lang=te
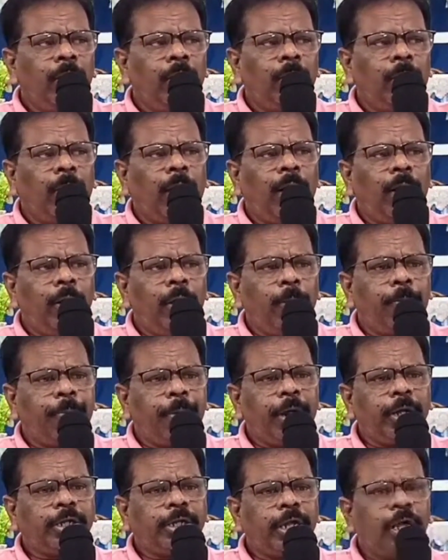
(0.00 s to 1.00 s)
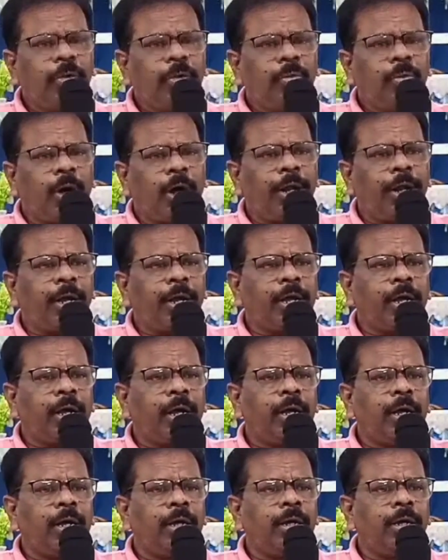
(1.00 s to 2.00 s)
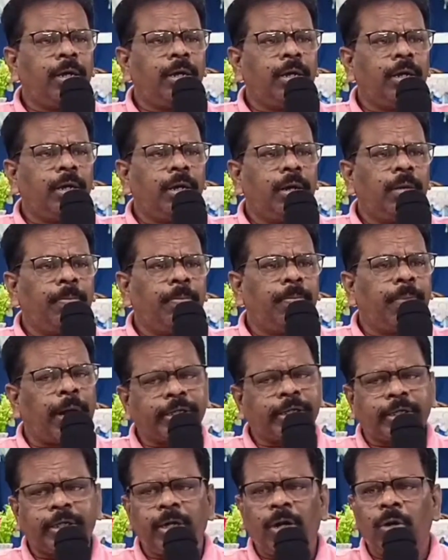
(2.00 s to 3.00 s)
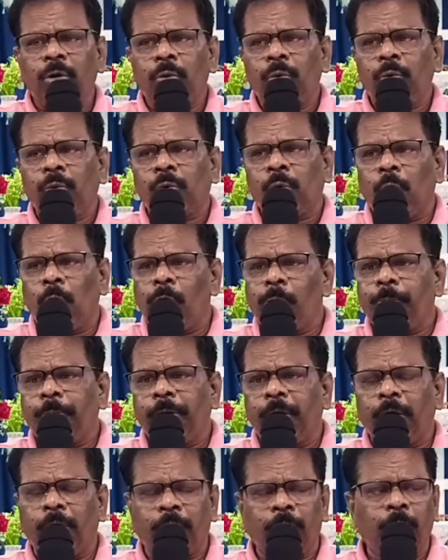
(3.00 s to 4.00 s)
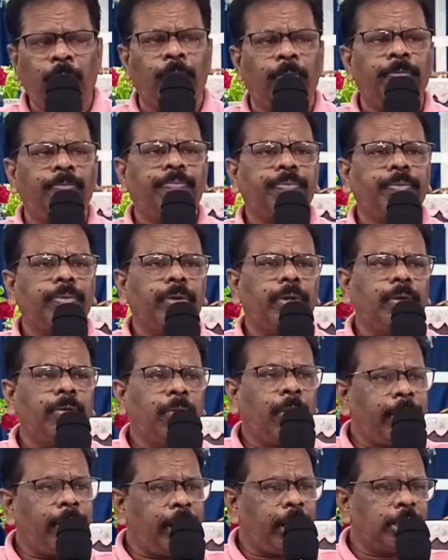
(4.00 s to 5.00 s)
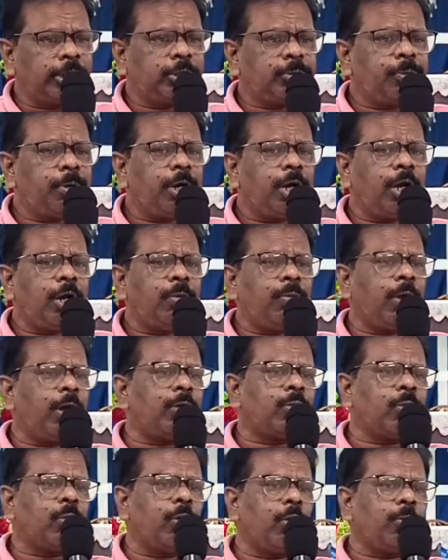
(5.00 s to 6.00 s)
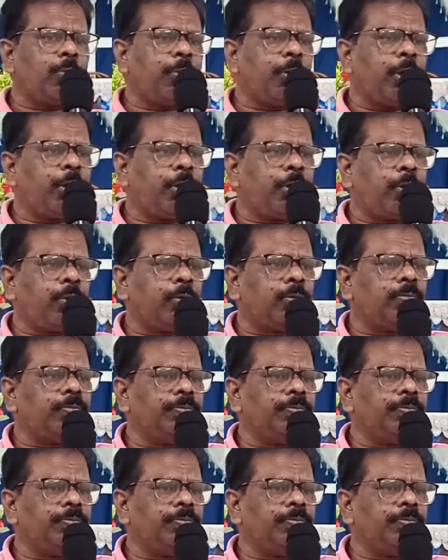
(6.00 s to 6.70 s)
వారు ఎప్పుడైతే వారి యొక్క భర్తలు కోల్పోయారో వారి యజమానులను వారు కోల్పోయారో